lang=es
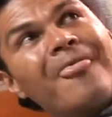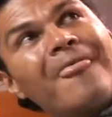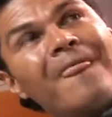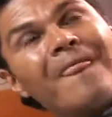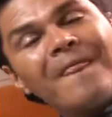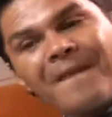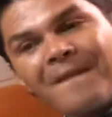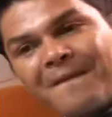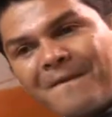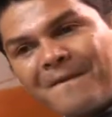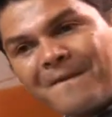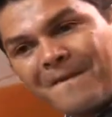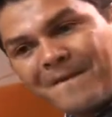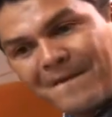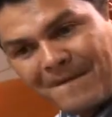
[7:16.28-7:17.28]
Bueno, pues muchas
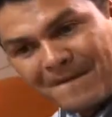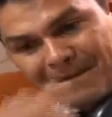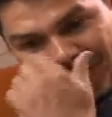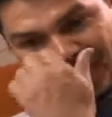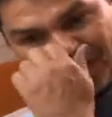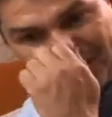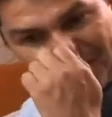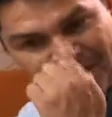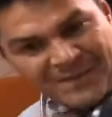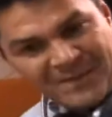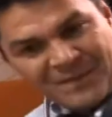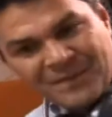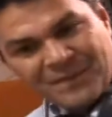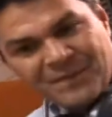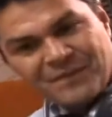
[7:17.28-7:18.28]
gracias Mateus por su
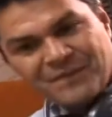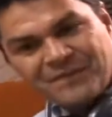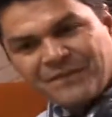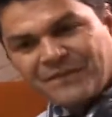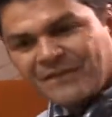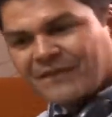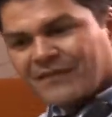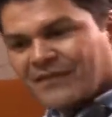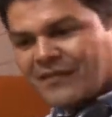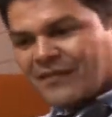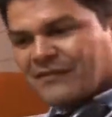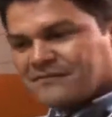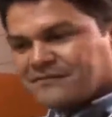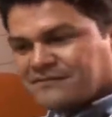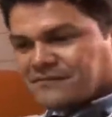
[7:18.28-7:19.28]
tiempo y regálanos un saludo
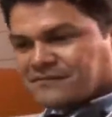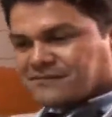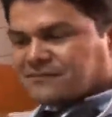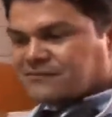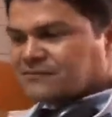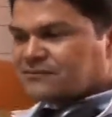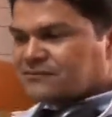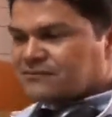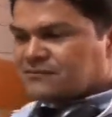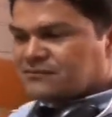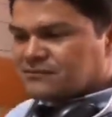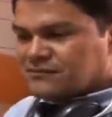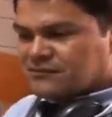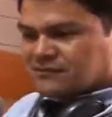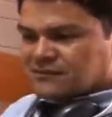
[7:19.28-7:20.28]
por favor para el magazine
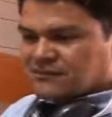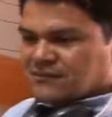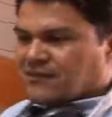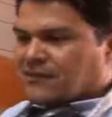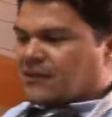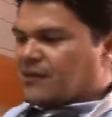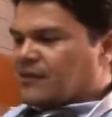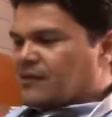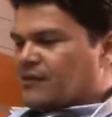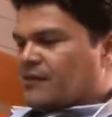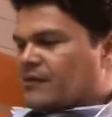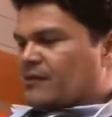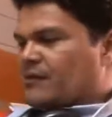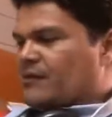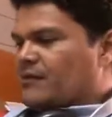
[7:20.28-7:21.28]
Despierta Millano de
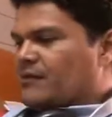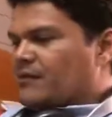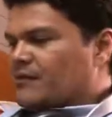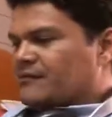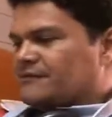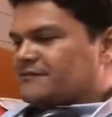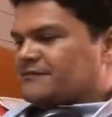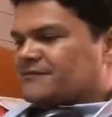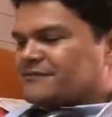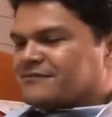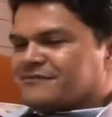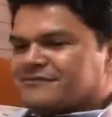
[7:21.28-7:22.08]
Media Colombia Televisión.